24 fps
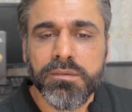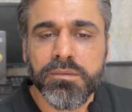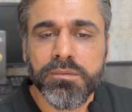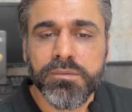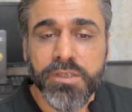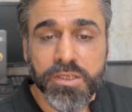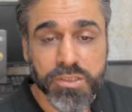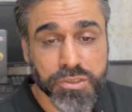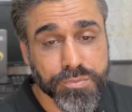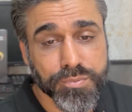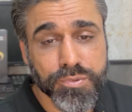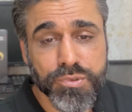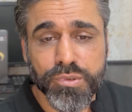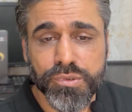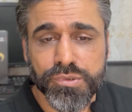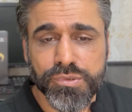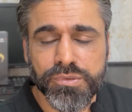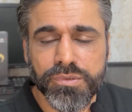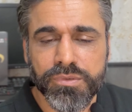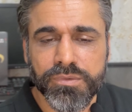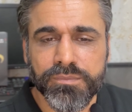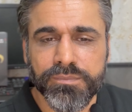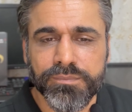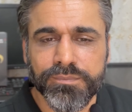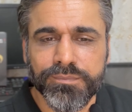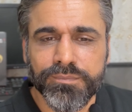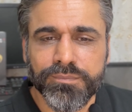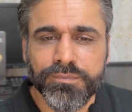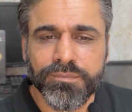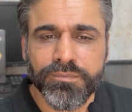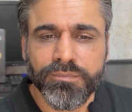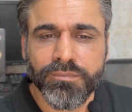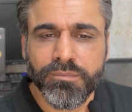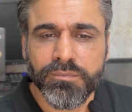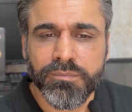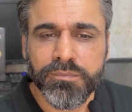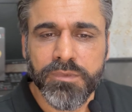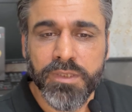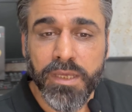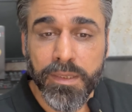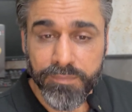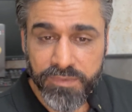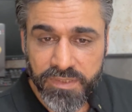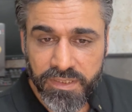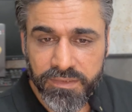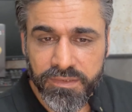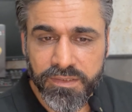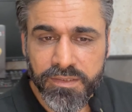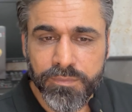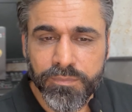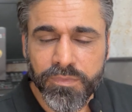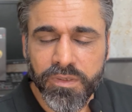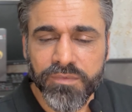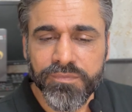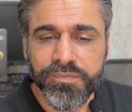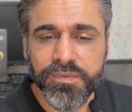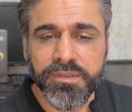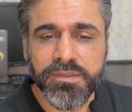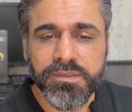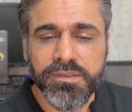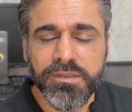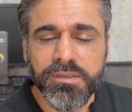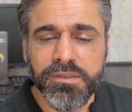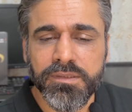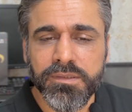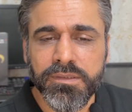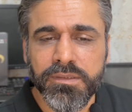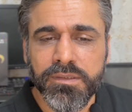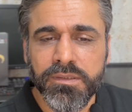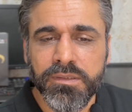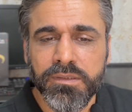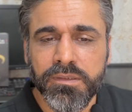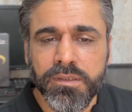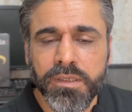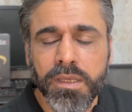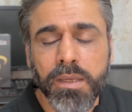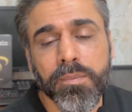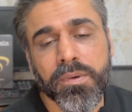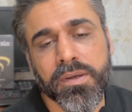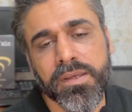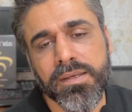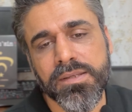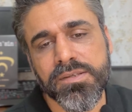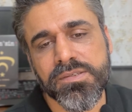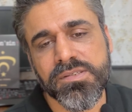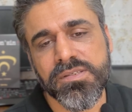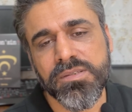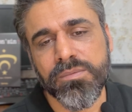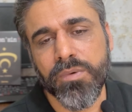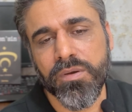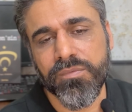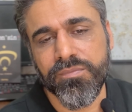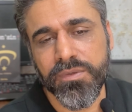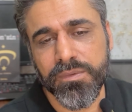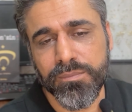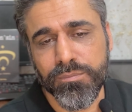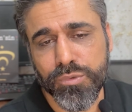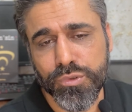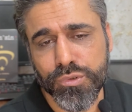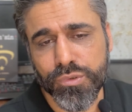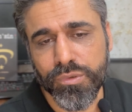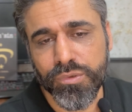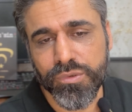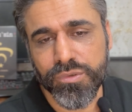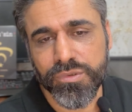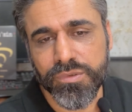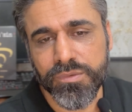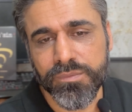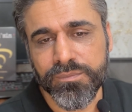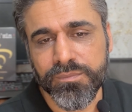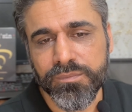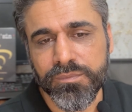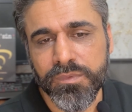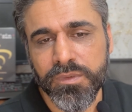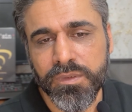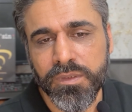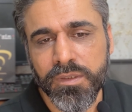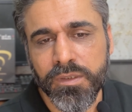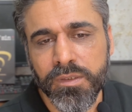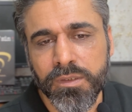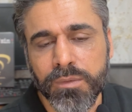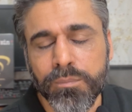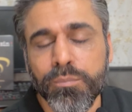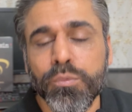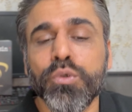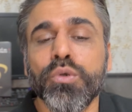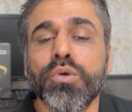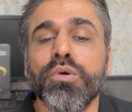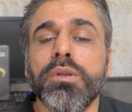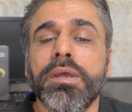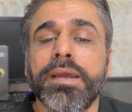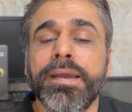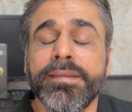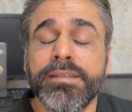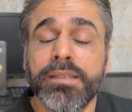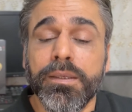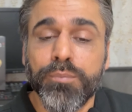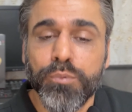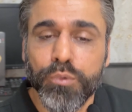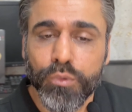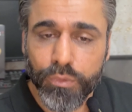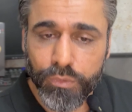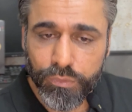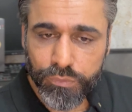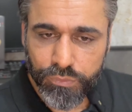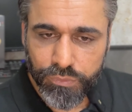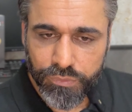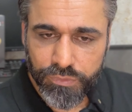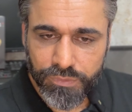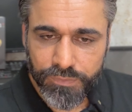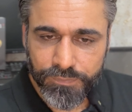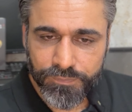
geçmiş olsun. Hem kendini mahvetti hem ailesini mahvetmiş olur. Bu yol edep yoludur.